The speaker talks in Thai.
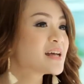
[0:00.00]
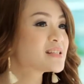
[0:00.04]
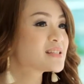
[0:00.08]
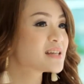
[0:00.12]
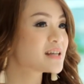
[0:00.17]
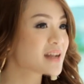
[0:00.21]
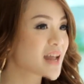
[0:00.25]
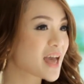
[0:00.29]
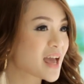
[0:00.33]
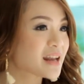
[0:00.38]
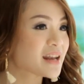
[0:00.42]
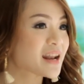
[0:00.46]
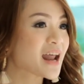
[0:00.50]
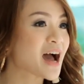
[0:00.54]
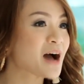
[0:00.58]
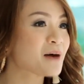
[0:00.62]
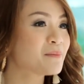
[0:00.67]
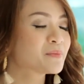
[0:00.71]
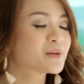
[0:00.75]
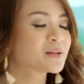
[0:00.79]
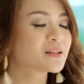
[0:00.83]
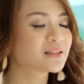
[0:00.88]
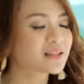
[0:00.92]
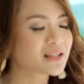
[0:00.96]
จะแนะ
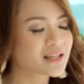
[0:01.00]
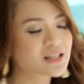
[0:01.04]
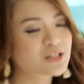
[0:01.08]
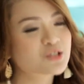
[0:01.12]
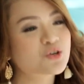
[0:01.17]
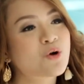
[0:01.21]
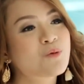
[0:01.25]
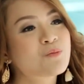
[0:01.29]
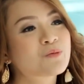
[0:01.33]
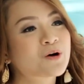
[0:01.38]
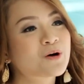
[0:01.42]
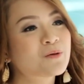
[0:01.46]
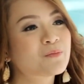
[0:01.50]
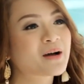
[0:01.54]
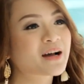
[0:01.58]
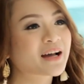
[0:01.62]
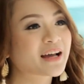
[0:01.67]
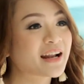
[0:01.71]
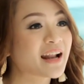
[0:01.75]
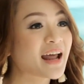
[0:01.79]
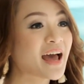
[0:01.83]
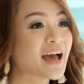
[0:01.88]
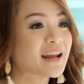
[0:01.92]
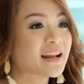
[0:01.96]
นำหรือติชมเข้ามา
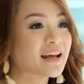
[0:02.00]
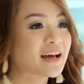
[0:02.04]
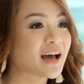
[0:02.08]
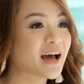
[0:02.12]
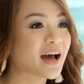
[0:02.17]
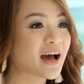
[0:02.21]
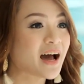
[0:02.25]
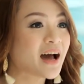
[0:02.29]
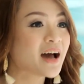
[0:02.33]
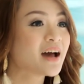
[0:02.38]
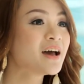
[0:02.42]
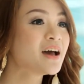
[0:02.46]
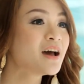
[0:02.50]
ก็ได้นะคะ